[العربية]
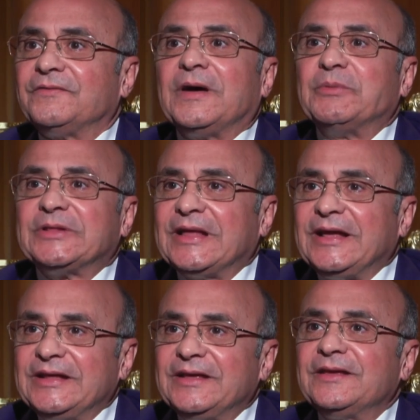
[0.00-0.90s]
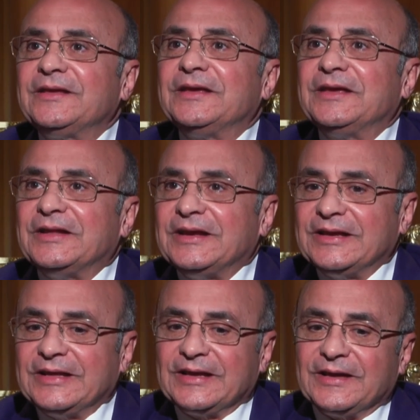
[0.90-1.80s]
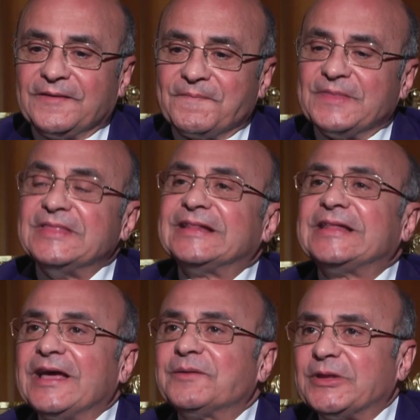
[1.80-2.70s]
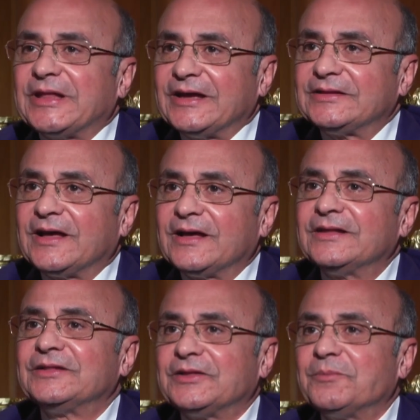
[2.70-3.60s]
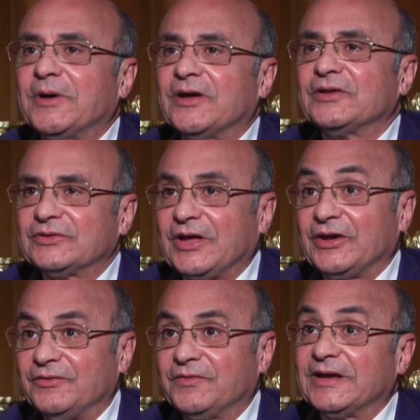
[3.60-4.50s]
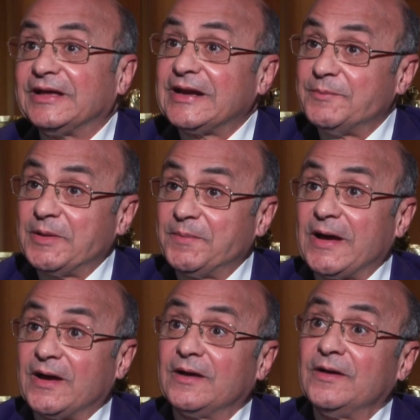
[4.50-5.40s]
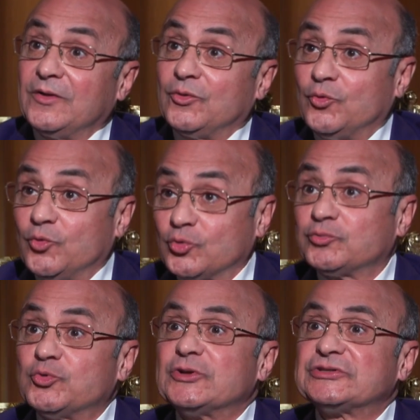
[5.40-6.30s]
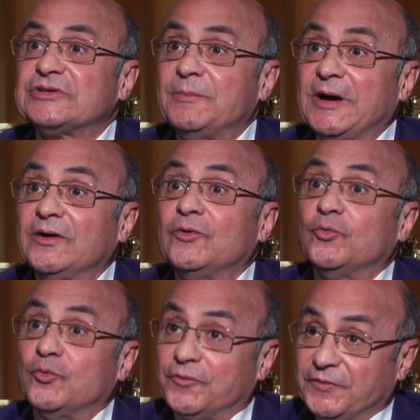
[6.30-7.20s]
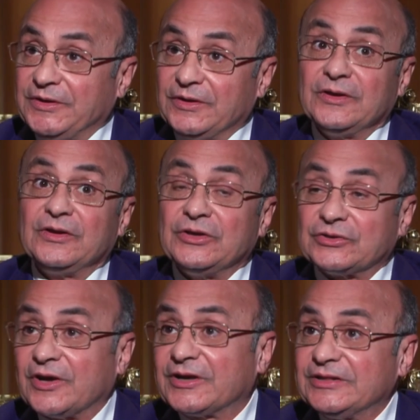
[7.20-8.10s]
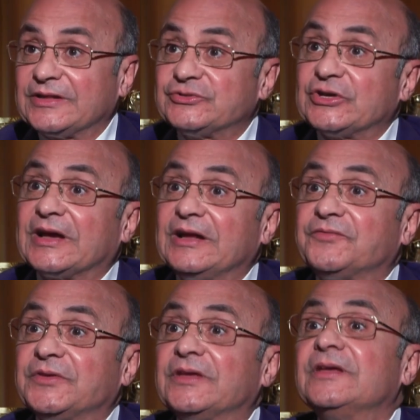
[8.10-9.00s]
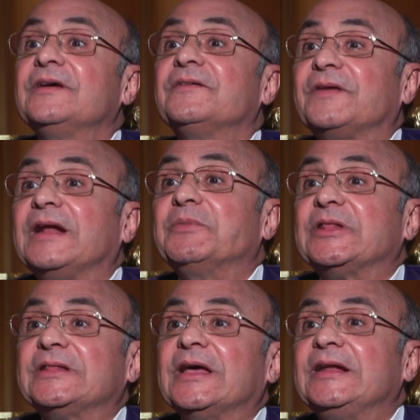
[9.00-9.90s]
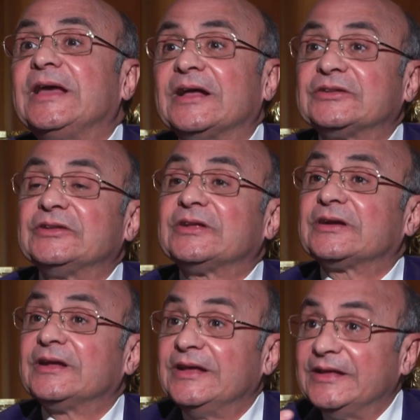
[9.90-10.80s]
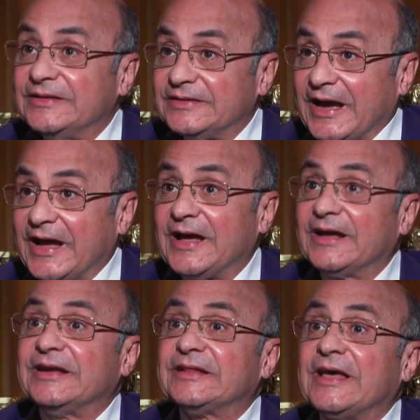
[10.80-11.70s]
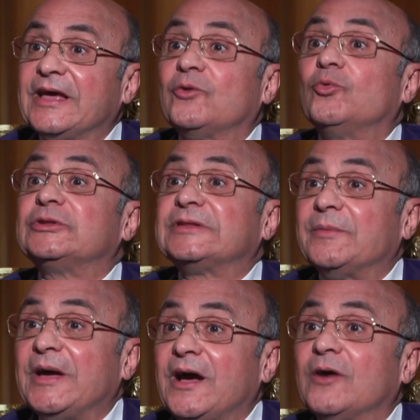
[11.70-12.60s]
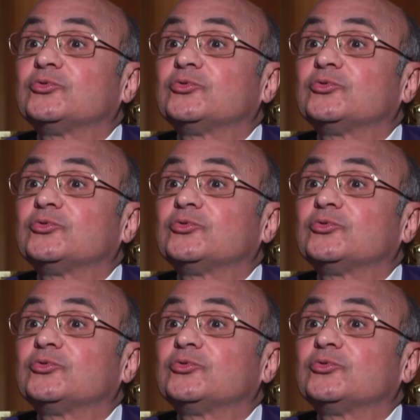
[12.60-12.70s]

فبالتالي النتائج بتاعتها تبقى ضعيفه غير لما يبقى جهود منظمه وفي اطار انت شغال فيه فبالتالي هتقدر تحقق نتائج وتتابعها